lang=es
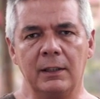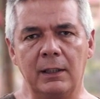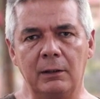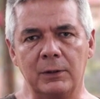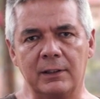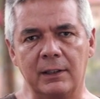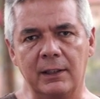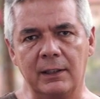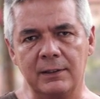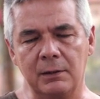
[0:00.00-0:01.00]
Y nuestra
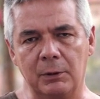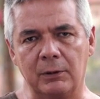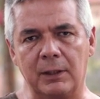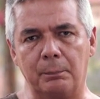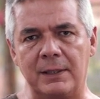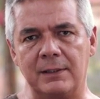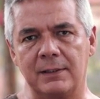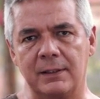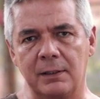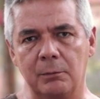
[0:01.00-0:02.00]
idea era decir, bueno, ¿qué pasa
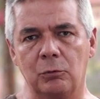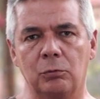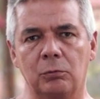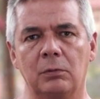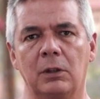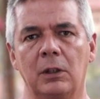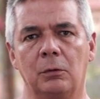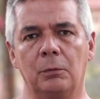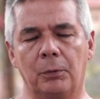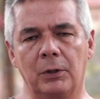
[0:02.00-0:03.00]
si hacemos un,
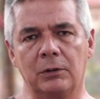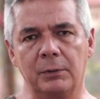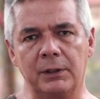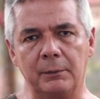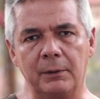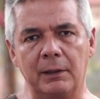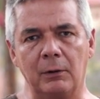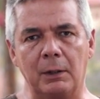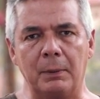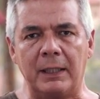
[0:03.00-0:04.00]
proyecto
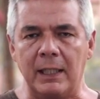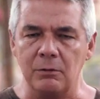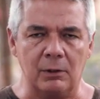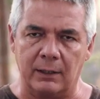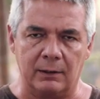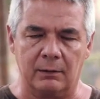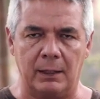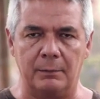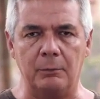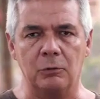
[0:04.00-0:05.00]
vitivinícola pequeño que,
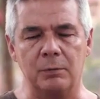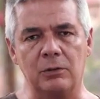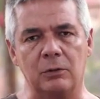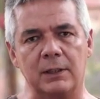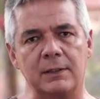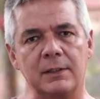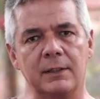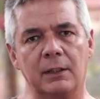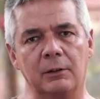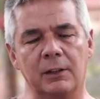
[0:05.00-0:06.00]
habíamos visto que
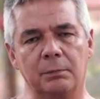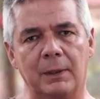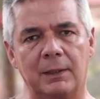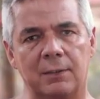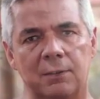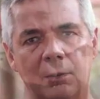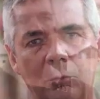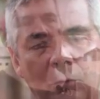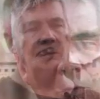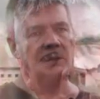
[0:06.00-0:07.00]
existía en otras partes del
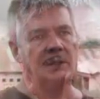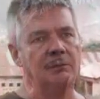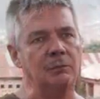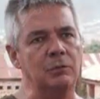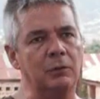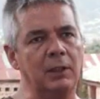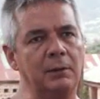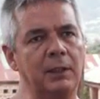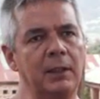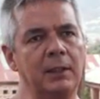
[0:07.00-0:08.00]
mundo y que
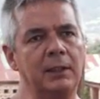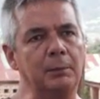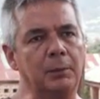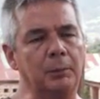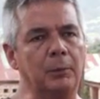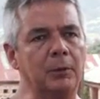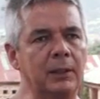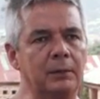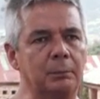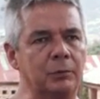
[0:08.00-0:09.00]
funcionaba? Y
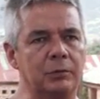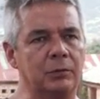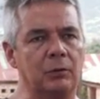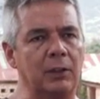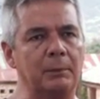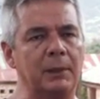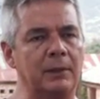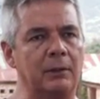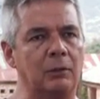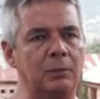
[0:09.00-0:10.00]
proponer pues,
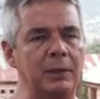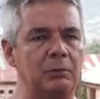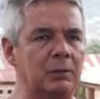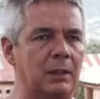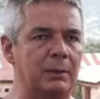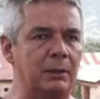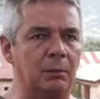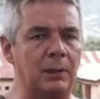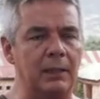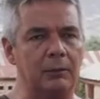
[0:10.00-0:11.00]
solamente dos vinos, el vino
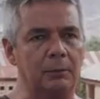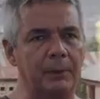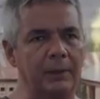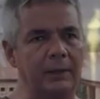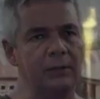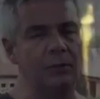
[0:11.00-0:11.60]
blanco Piedra de